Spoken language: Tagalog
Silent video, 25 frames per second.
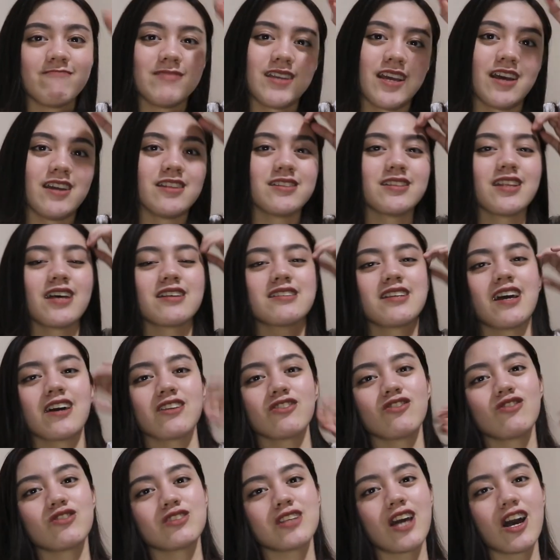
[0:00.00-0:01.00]
Yan.
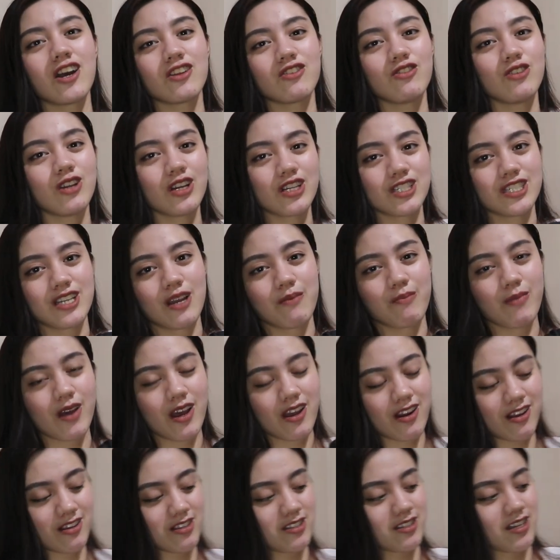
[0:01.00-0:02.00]
Saktong-sakto lang siya
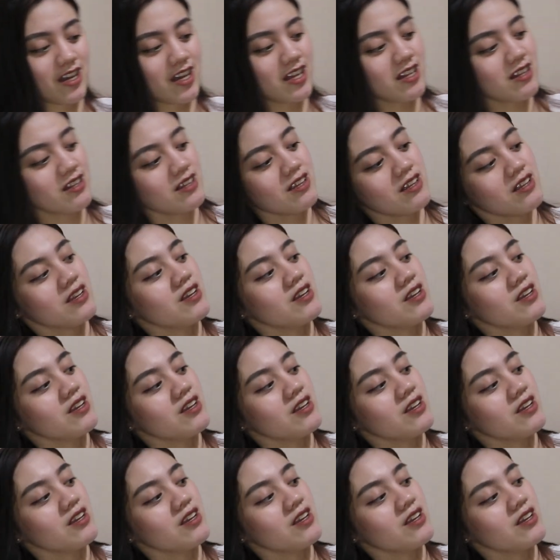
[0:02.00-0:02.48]
para dyan.